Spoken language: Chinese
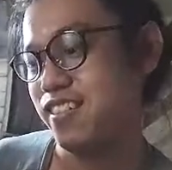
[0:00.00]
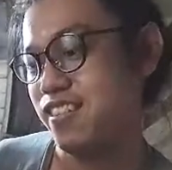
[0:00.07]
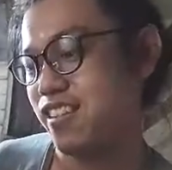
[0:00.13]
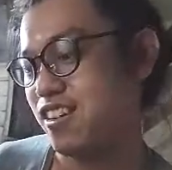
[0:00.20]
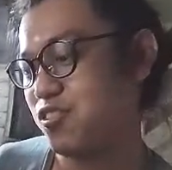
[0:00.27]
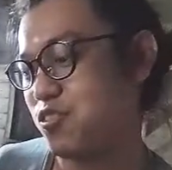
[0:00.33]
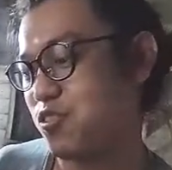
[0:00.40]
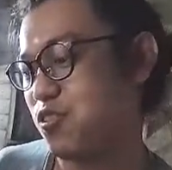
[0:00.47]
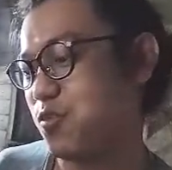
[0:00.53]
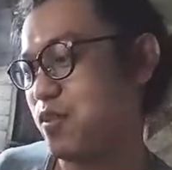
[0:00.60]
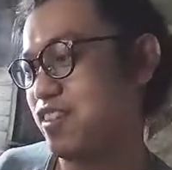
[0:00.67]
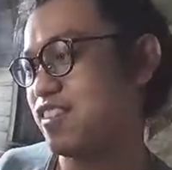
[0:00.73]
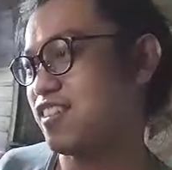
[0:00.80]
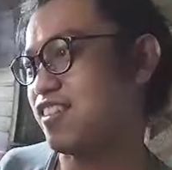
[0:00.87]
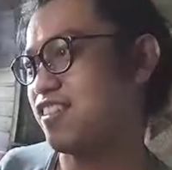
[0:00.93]
那个鱼会
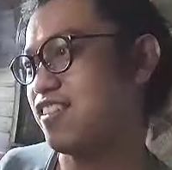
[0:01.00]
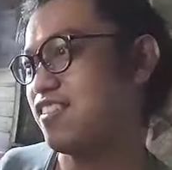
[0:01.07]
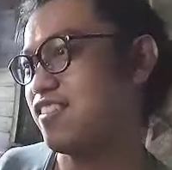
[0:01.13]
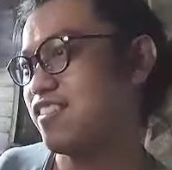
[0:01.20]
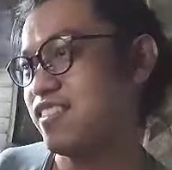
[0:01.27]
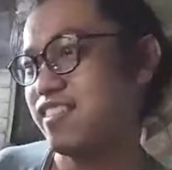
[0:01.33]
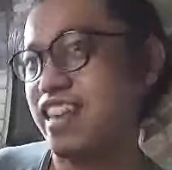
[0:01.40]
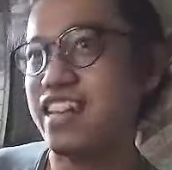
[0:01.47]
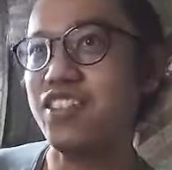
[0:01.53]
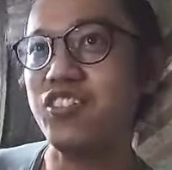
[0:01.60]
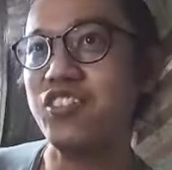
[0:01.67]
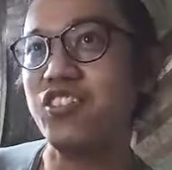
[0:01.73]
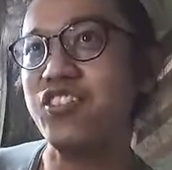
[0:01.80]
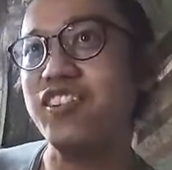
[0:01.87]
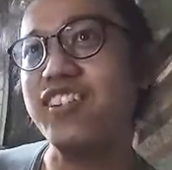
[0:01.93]
变成咸
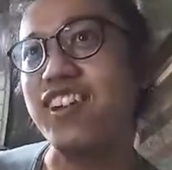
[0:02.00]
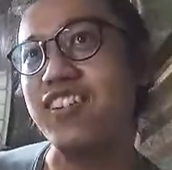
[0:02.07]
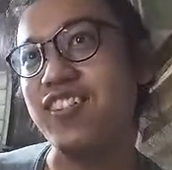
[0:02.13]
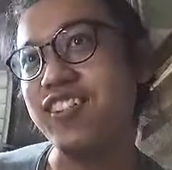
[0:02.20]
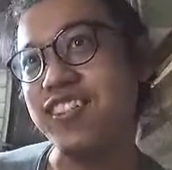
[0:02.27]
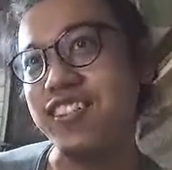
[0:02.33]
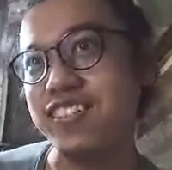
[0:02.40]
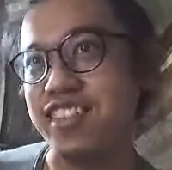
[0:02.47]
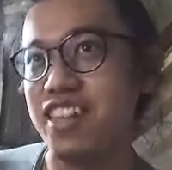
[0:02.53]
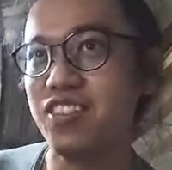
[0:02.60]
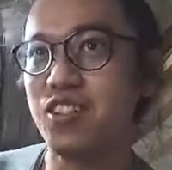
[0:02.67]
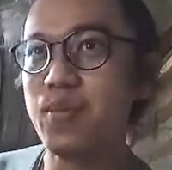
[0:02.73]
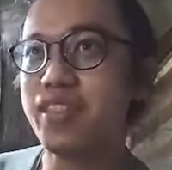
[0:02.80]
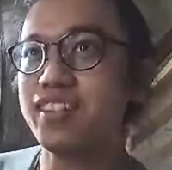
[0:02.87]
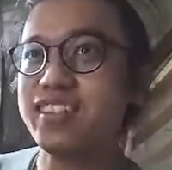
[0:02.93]
鱼，然后或者咸
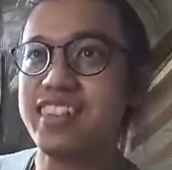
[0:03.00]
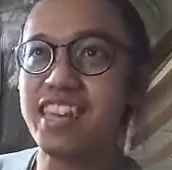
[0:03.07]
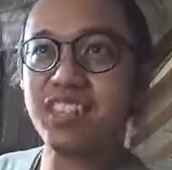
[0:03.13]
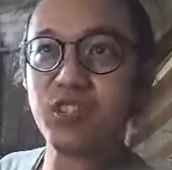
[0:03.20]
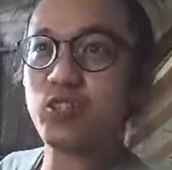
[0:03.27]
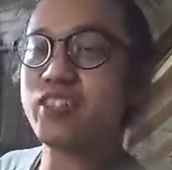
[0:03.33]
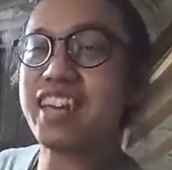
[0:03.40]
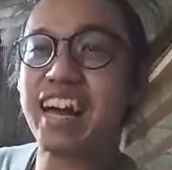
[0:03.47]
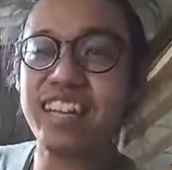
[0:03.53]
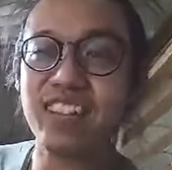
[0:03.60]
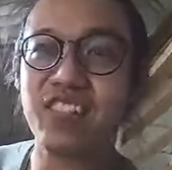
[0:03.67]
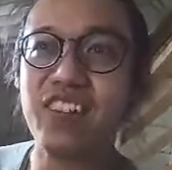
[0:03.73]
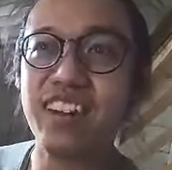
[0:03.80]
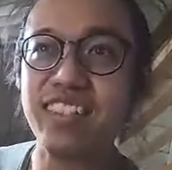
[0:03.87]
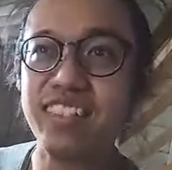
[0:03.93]
鱼变成咸鱼餐
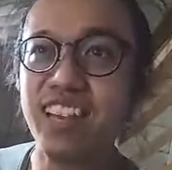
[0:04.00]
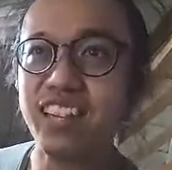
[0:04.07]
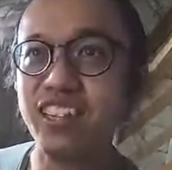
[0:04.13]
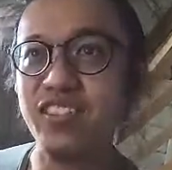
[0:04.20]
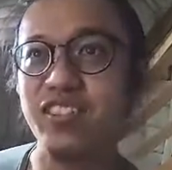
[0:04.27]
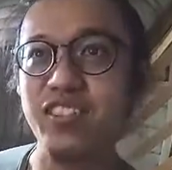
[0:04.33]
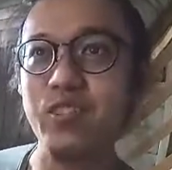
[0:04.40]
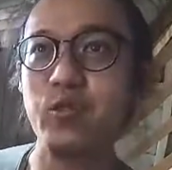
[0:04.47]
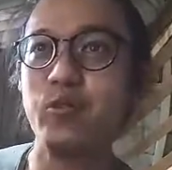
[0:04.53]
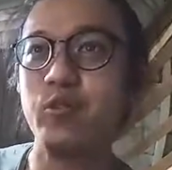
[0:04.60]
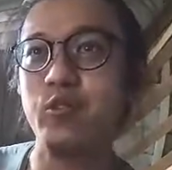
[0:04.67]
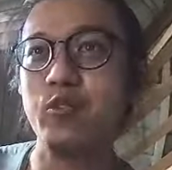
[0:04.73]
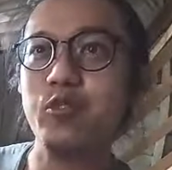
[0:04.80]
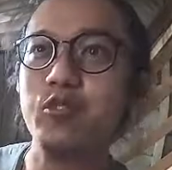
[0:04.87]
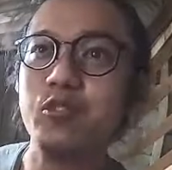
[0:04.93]
馆，它也会
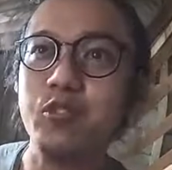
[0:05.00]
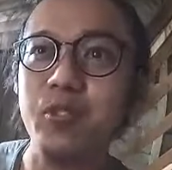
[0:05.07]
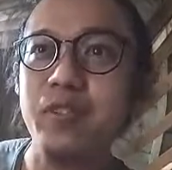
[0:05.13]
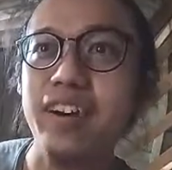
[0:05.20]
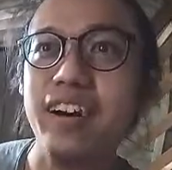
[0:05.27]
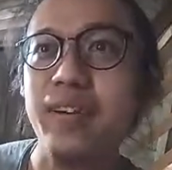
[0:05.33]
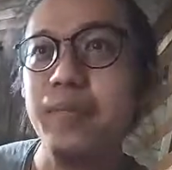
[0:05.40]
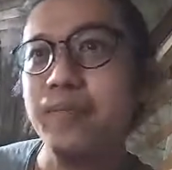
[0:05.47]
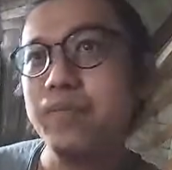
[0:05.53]
滚出去嘛。